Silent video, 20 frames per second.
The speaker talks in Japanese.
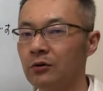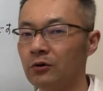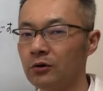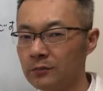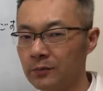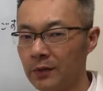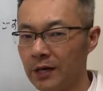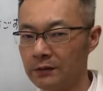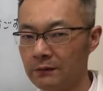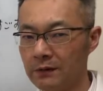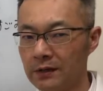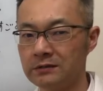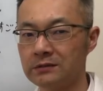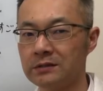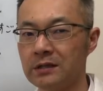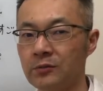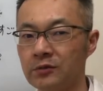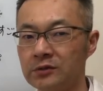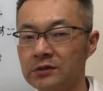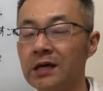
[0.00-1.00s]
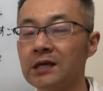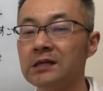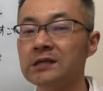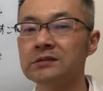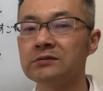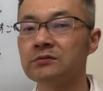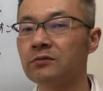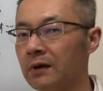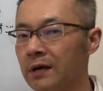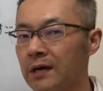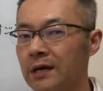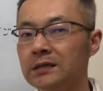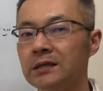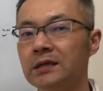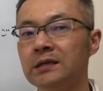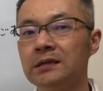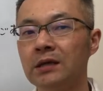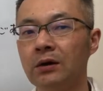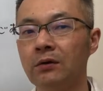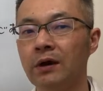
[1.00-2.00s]
こういう場合はもう体質を変え
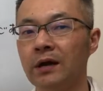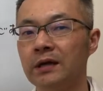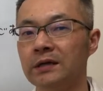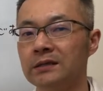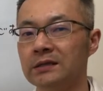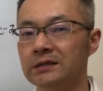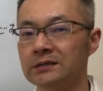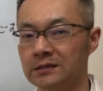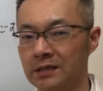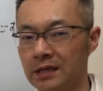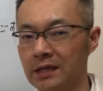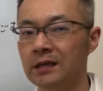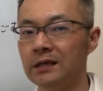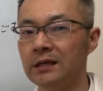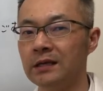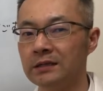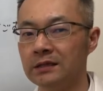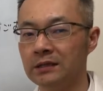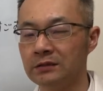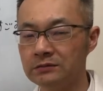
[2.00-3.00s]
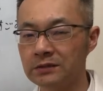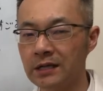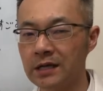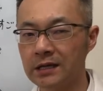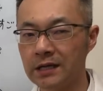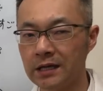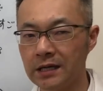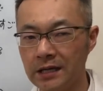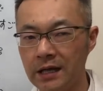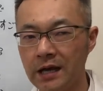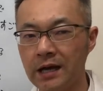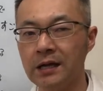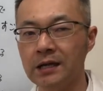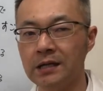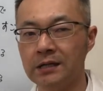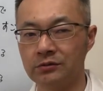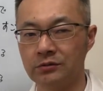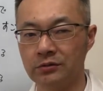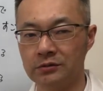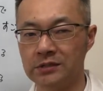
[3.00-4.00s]
ていった方がいいんですねで普段か
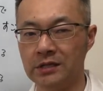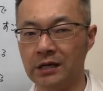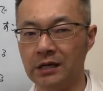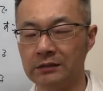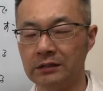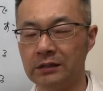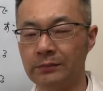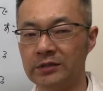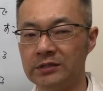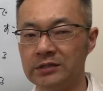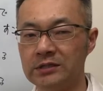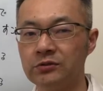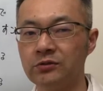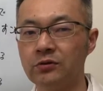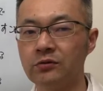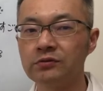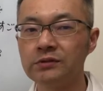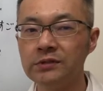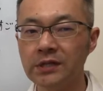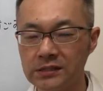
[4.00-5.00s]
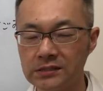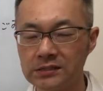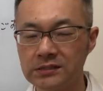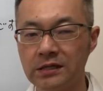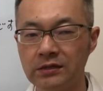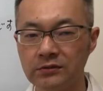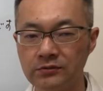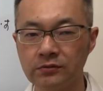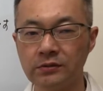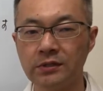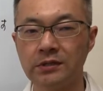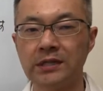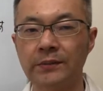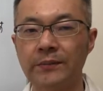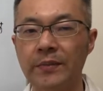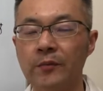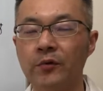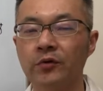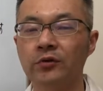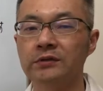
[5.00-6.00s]
らどちらかといえば血を増やしていくような
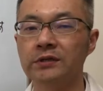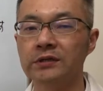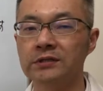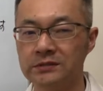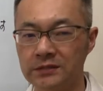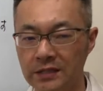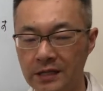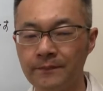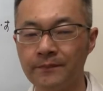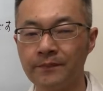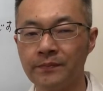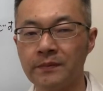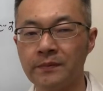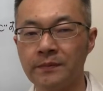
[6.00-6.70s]
食べ物ですね